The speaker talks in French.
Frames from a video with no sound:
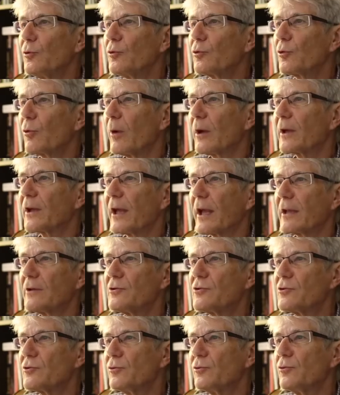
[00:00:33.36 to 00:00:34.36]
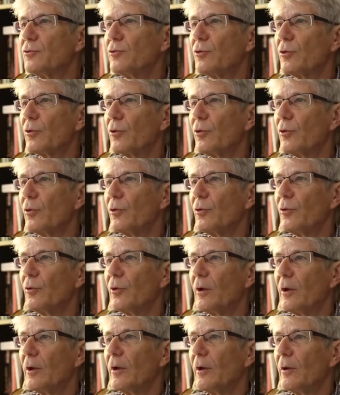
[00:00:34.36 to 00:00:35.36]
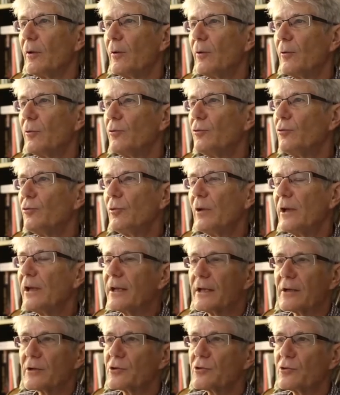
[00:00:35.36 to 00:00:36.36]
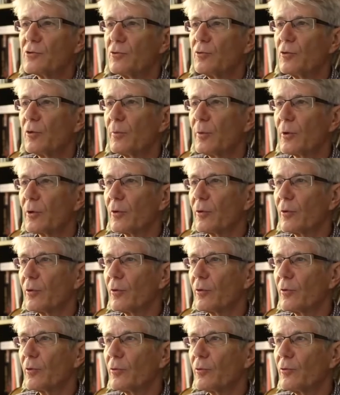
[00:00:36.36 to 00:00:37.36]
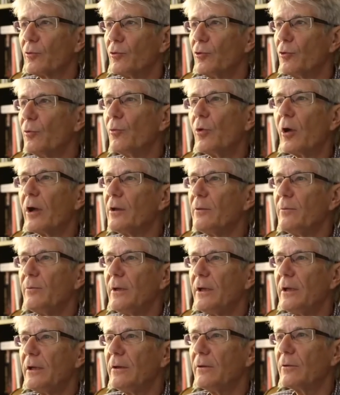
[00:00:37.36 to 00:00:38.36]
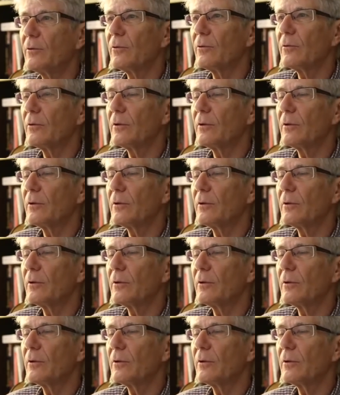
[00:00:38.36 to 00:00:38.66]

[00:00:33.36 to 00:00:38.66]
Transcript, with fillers: 3-4 jours, euh, euh, tous les 15 jours, pendant deux mois et demi. Euh,